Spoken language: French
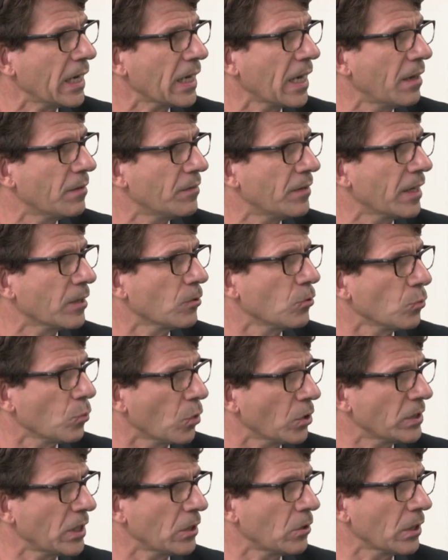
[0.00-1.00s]
qu'avec une
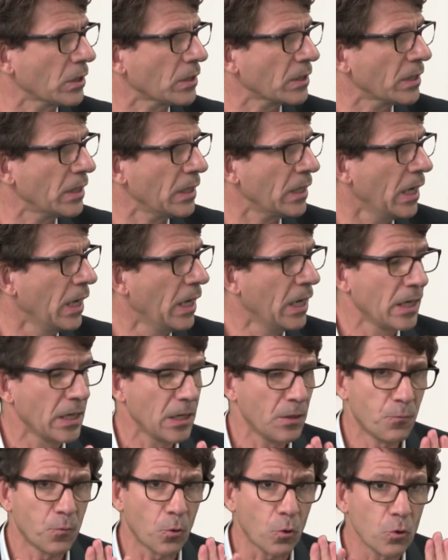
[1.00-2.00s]
brosse à dents électrique,
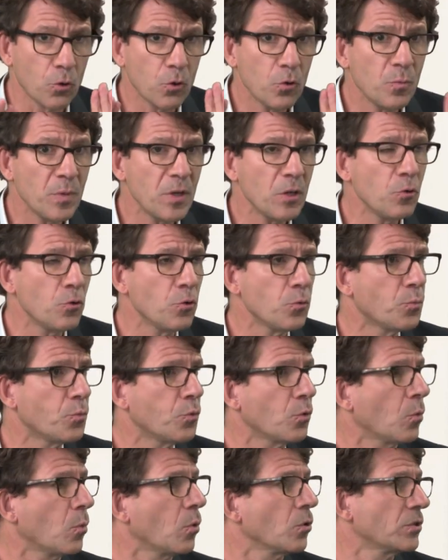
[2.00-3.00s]
il faut une minute
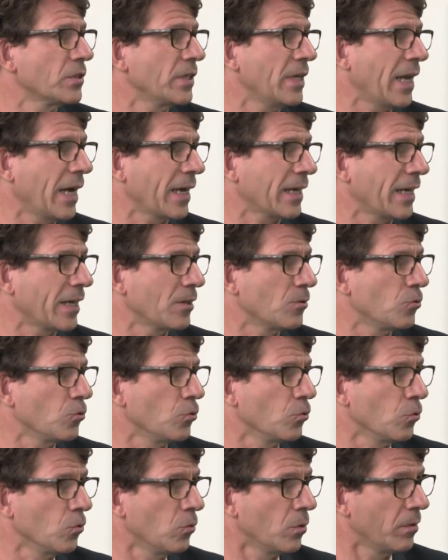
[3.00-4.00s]
pour brosser l'arcade
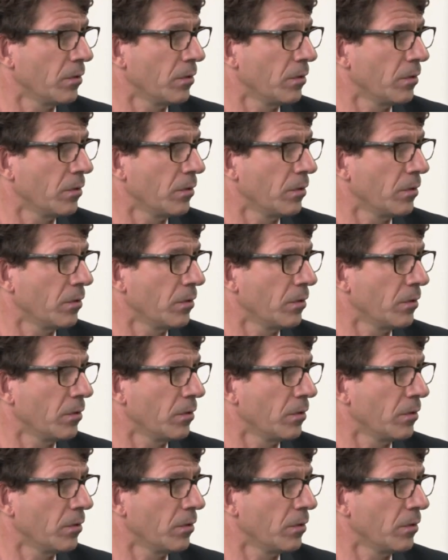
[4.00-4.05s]
du haut,